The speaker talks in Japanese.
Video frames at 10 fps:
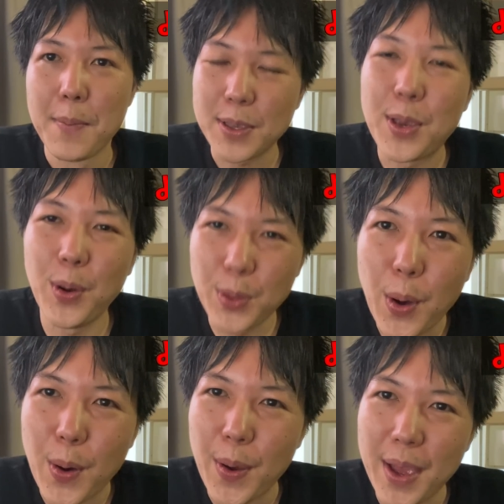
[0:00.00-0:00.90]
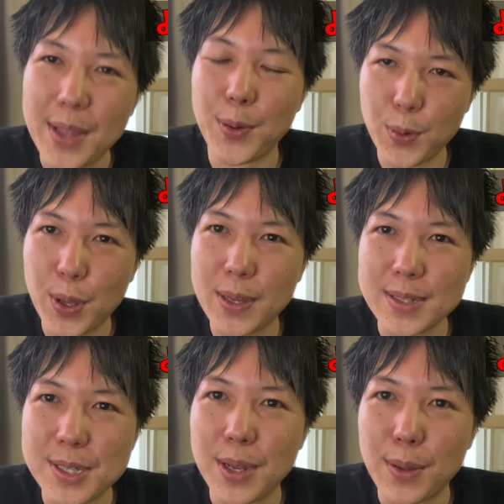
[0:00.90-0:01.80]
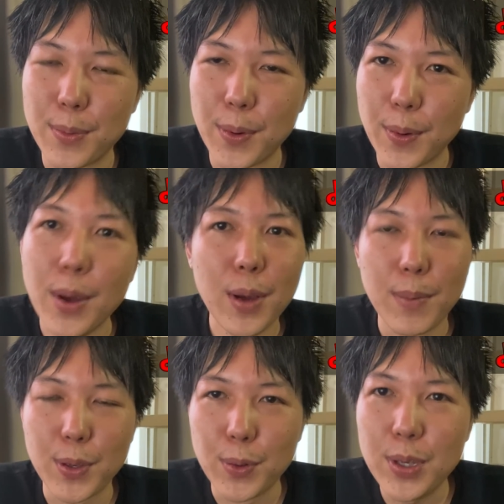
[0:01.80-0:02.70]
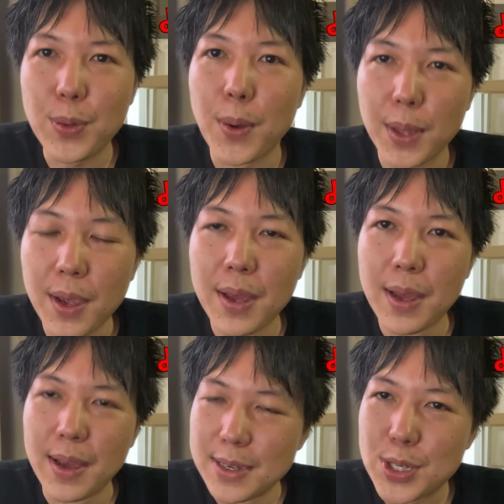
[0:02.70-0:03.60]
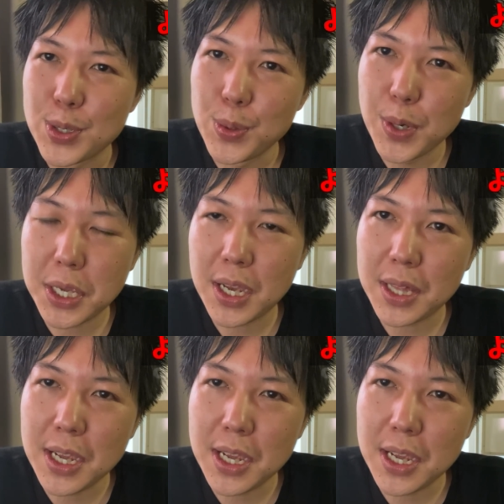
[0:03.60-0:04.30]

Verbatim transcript: まあ、今日の、えー、動画なんですけれども、まあ、より人がね、え収益化